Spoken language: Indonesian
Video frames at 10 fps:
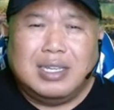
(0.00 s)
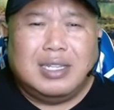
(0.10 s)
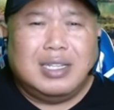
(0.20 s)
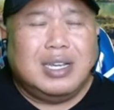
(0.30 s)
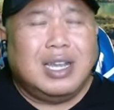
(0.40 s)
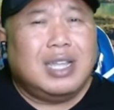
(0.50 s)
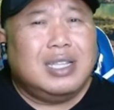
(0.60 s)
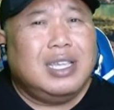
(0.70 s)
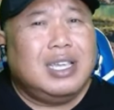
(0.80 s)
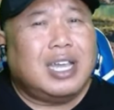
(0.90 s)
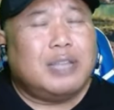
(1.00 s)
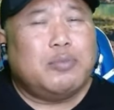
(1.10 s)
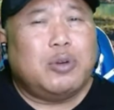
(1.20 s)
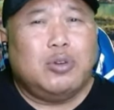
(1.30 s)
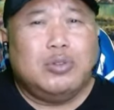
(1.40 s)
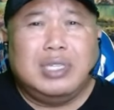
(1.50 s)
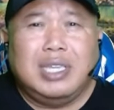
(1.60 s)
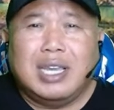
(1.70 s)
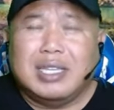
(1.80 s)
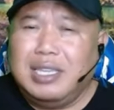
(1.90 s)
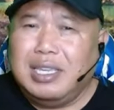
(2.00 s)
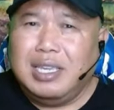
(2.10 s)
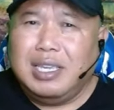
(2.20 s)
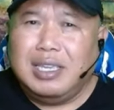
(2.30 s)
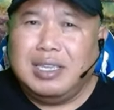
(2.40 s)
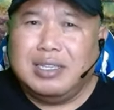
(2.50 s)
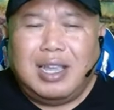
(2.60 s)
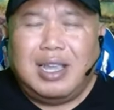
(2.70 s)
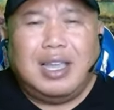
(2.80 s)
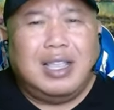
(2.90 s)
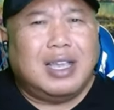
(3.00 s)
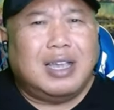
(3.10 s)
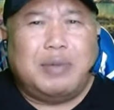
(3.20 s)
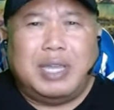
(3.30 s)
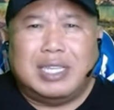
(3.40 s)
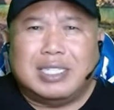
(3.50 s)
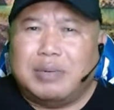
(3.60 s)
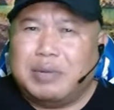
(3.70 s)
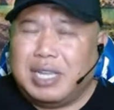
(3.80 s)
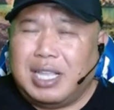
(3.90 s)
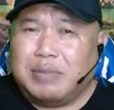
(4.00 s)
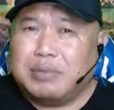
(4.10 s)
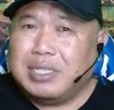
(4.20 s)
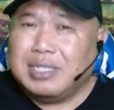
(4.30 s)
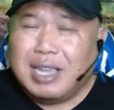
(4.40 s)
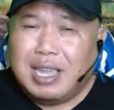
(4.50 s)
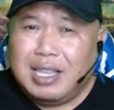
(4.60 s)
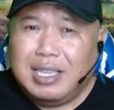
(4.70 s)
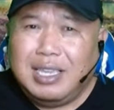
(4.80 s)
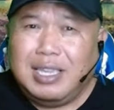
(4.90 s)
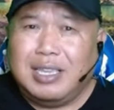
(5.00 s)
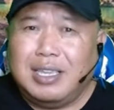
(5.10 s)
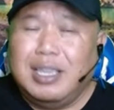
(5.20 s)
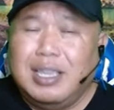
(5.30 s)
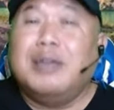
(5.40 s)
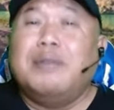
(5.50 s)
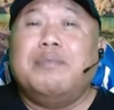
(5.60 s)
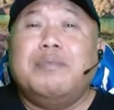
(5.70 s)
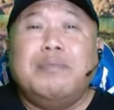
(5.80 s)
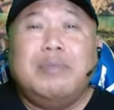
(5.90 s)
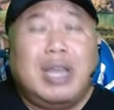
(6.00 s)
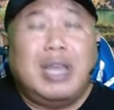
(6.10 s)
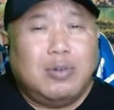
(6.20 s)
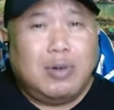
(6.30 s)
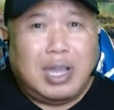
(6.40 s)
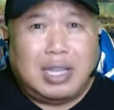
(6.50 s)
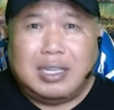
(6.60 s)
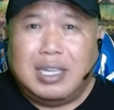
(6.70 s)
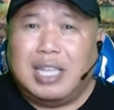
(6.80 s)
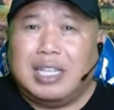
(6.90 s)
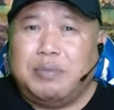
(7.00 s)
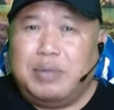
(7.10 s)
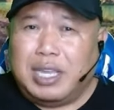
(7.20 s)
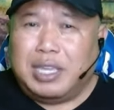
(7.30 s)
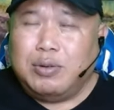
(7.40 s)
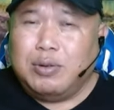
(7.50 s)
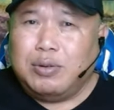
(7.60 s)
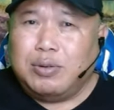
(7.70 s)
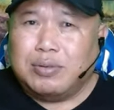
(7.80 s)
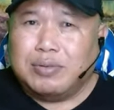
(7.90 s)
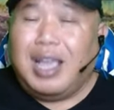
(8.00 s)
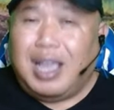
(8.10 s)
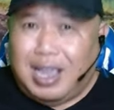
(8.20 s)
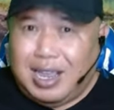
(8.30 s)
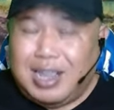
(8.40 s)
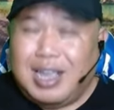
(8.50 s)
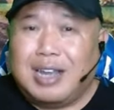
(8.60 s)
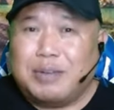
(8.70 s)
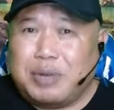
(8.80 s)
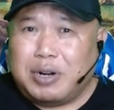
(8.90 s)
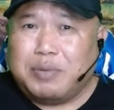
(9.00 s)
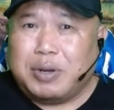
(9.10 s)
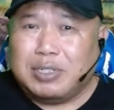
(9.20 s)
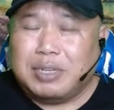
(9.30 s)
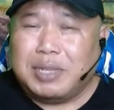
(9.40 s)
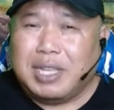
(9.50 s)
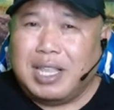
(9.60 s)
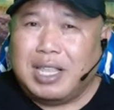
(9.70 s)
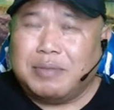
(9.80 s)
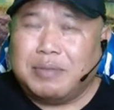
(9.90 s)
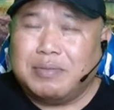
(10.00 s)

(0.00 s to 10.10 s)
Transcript: dengan tingkat polusi yang tinggi, Alangkah baiknya sahabat alam sesekali melakukan kegiatan mendaki gunung agar paru-paru sahabat alam